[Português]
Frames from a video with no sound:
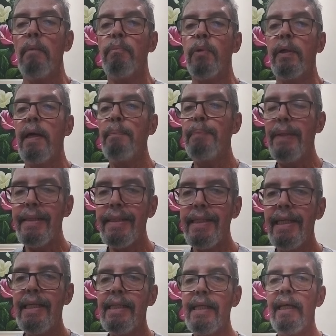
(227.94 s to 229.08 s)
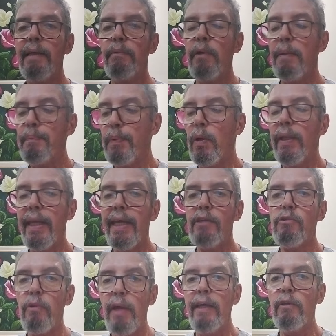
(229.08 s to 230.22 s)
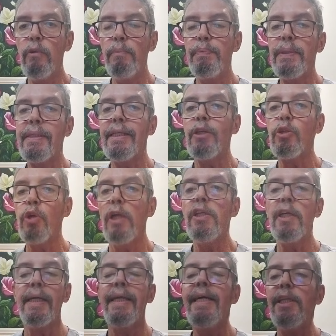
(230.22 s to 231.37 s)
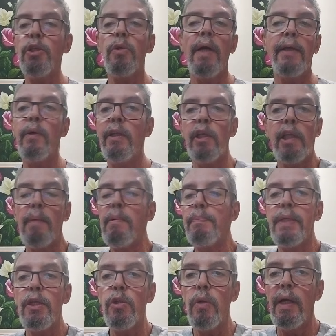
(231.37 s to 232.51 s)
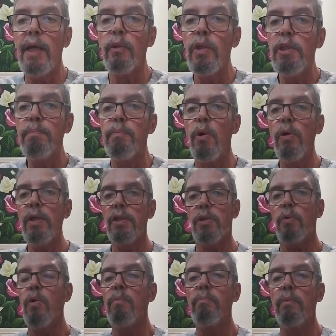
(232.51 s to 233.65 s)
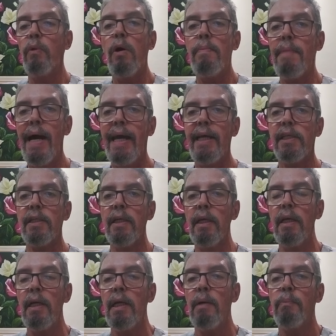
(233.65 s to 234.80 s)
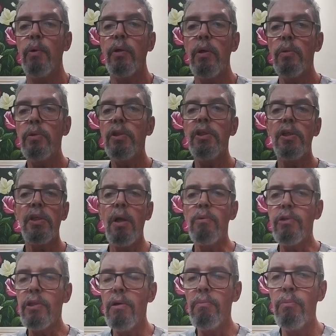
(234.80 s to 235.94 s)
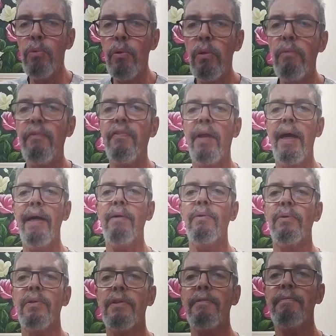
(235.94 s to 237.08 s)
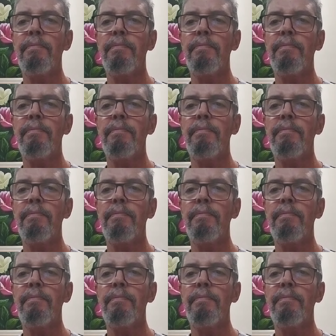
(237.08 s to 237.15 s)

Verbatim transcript: Porque precisa, e, e pior não é isso, Que não precisa só de grandes jogadores, não, também precisa de jogadores bons, como, normais. Porque os que estão são muito fracos.